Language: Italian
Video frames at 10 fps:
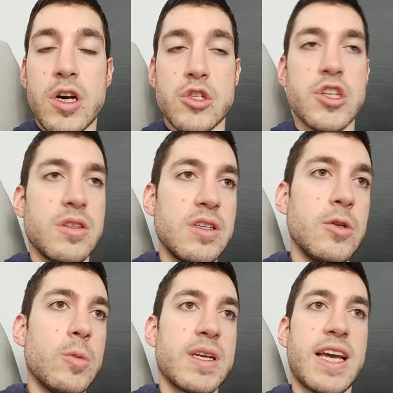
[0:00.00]

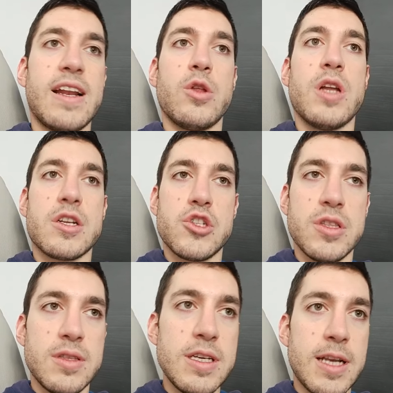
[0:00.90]
argentino perché è nato in
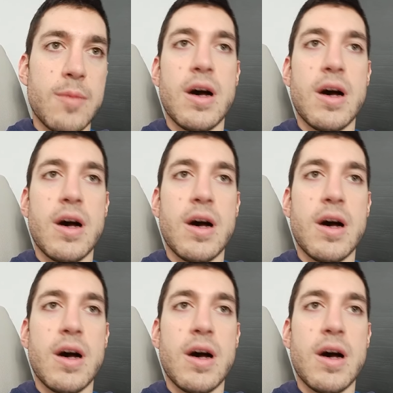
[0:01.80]
Argentina,